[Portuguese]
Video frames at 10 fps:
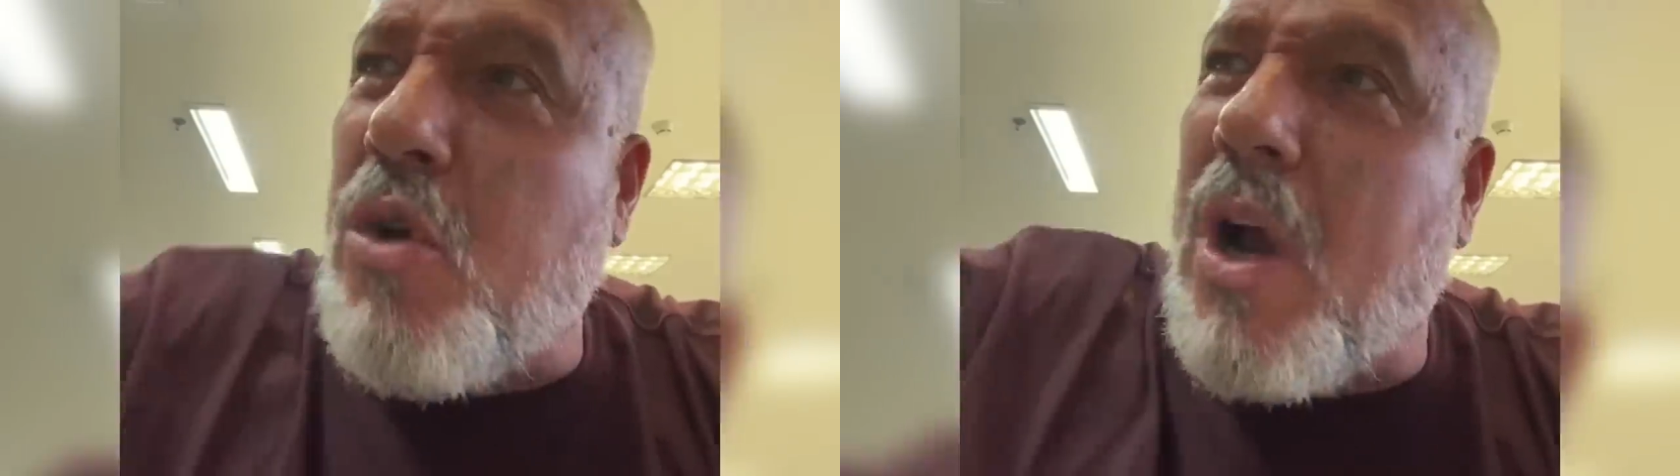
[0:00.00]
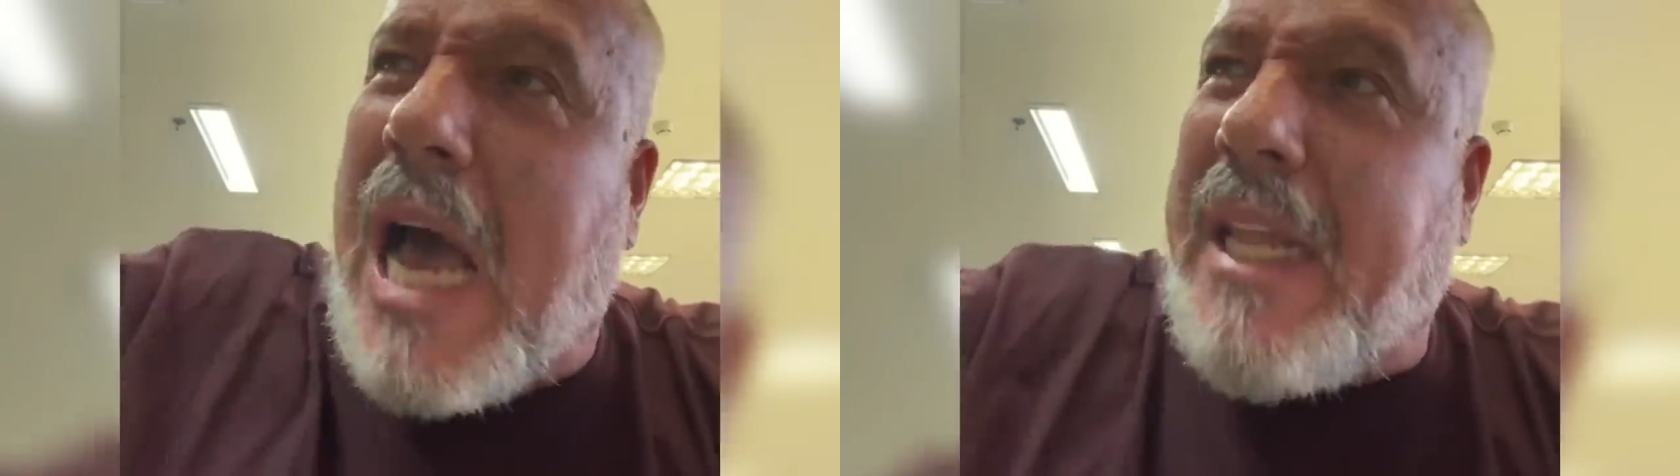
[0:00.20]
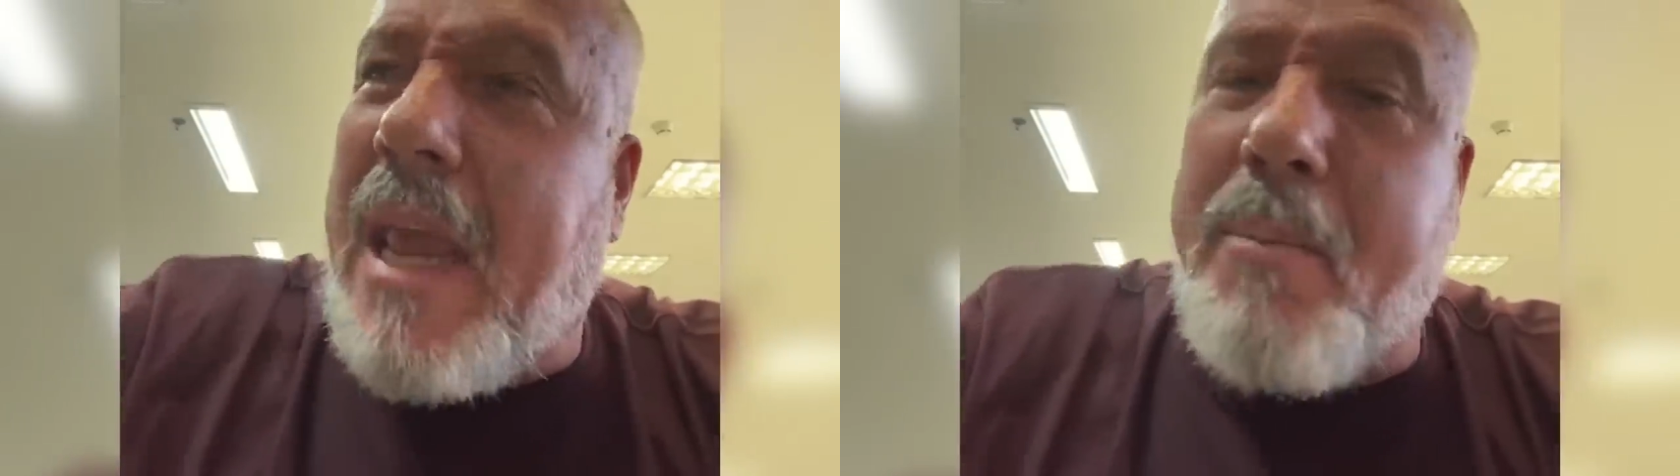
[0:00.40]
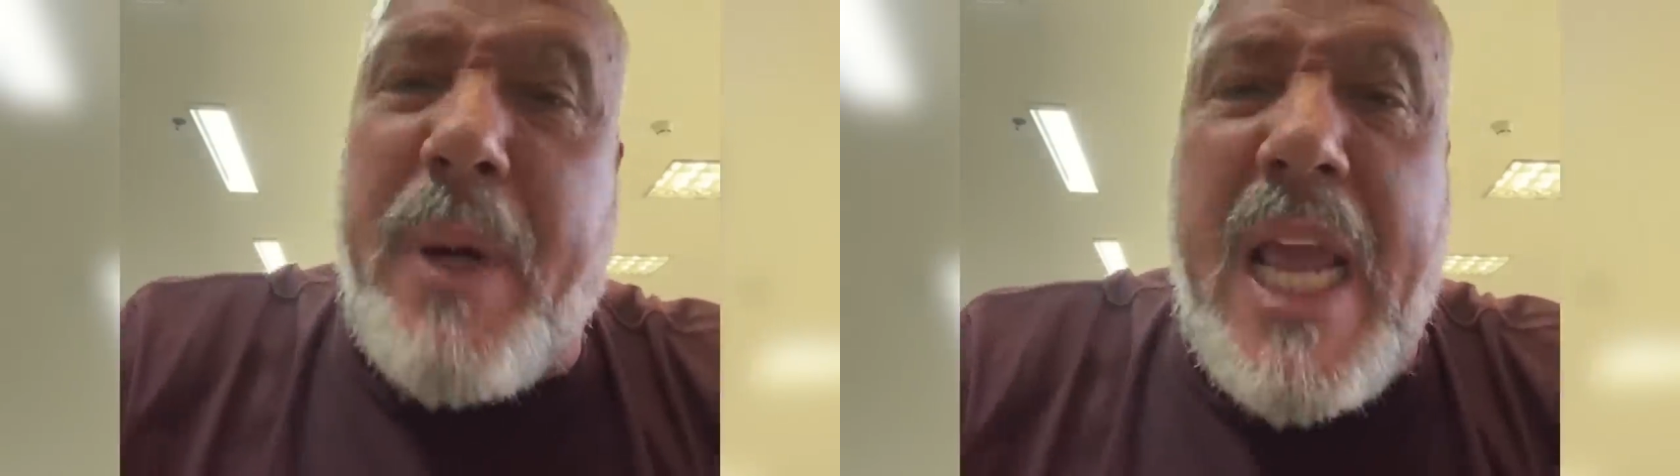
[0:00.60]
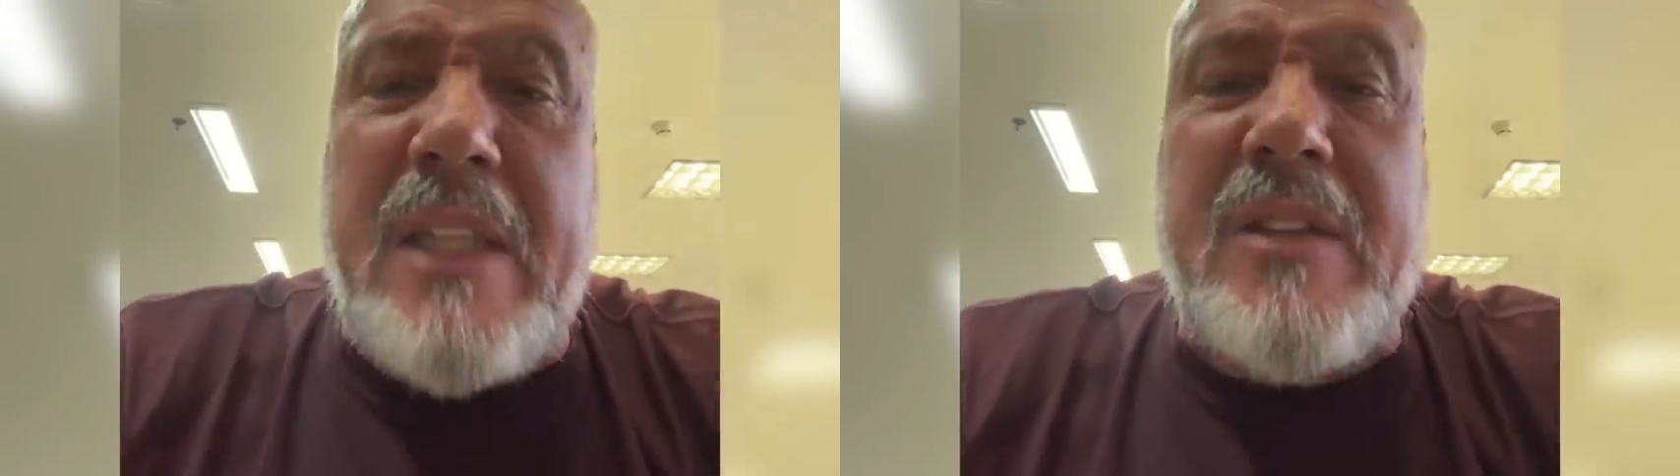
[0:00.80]
jogar da
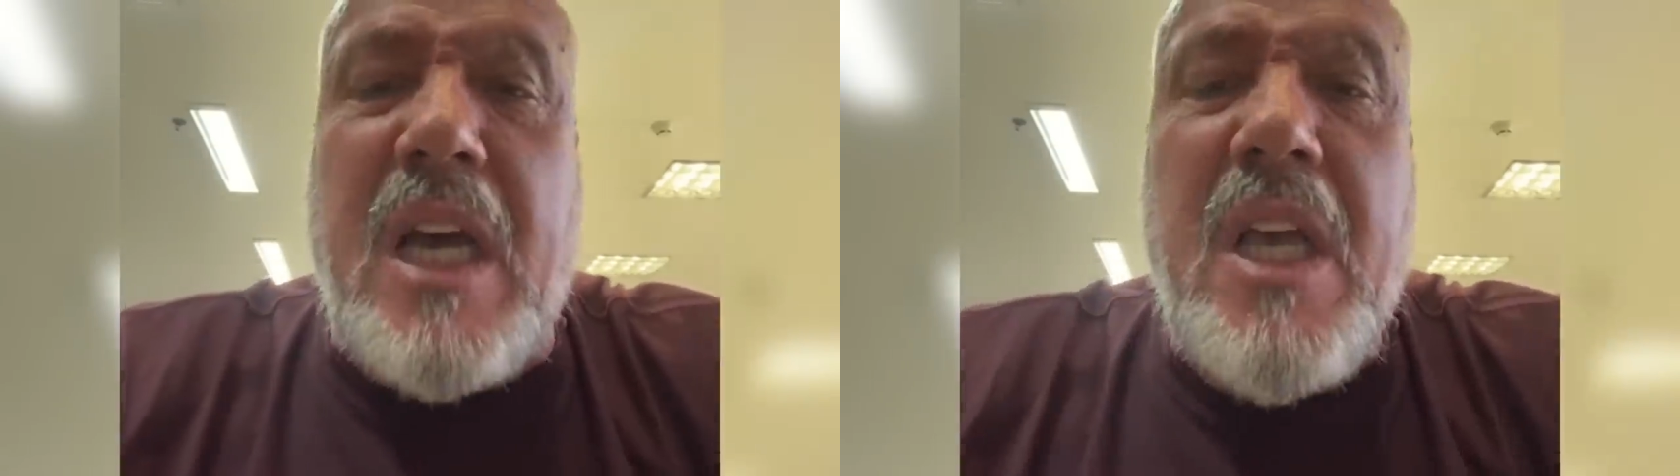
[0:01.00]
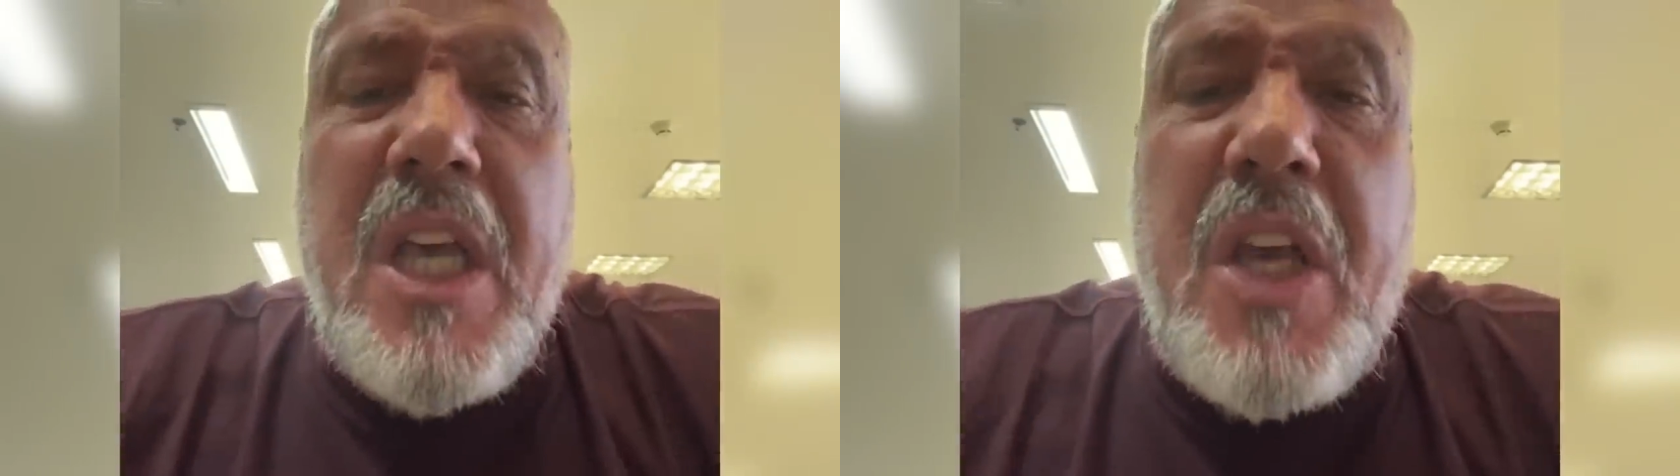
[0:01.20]
imprensa